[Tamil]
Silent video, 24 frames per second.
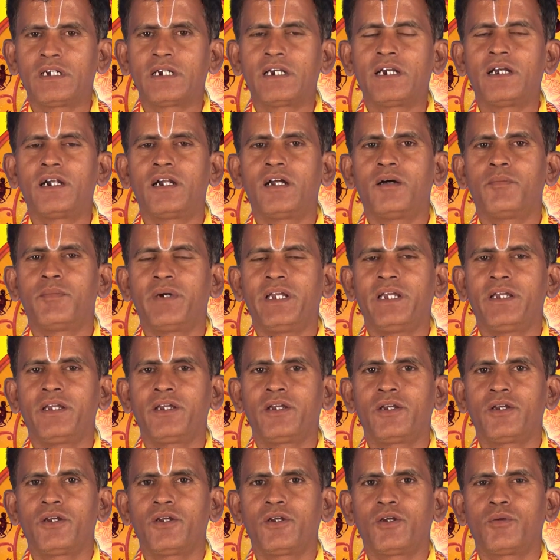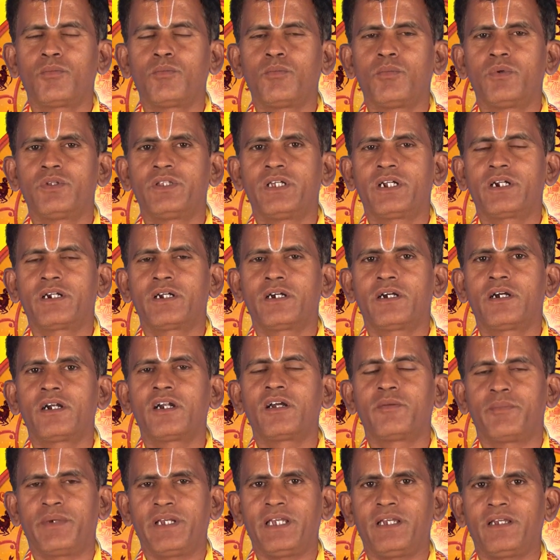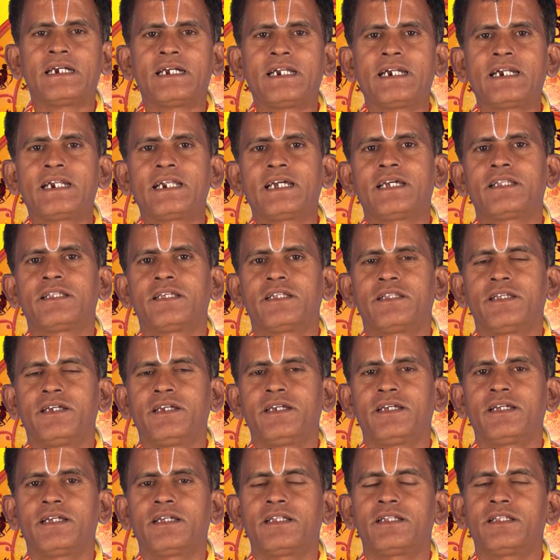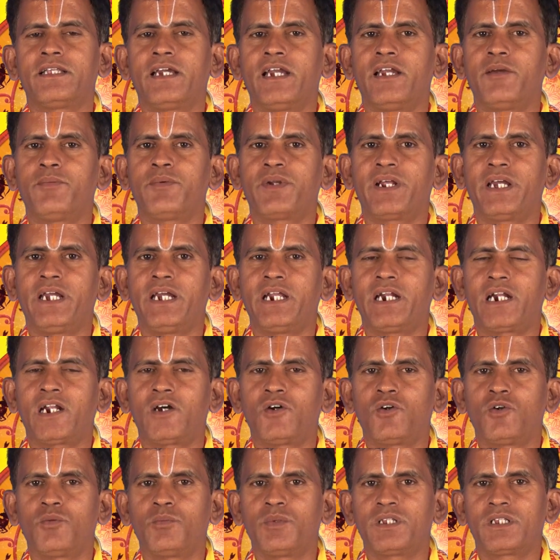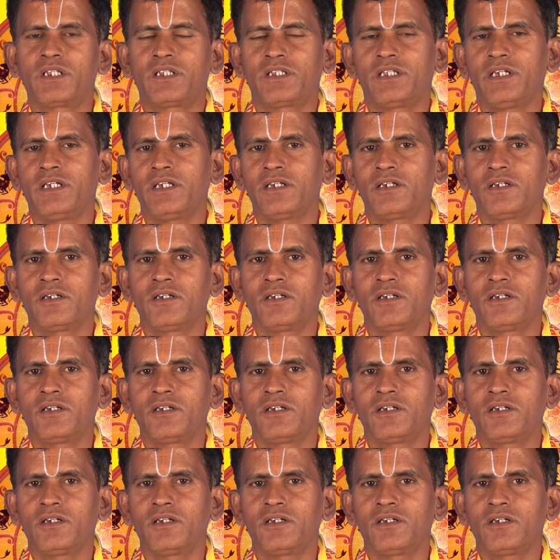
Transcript: கிழமை புதன்கிழமை இன்றைய திதி தேய்பிரை நவமி திதி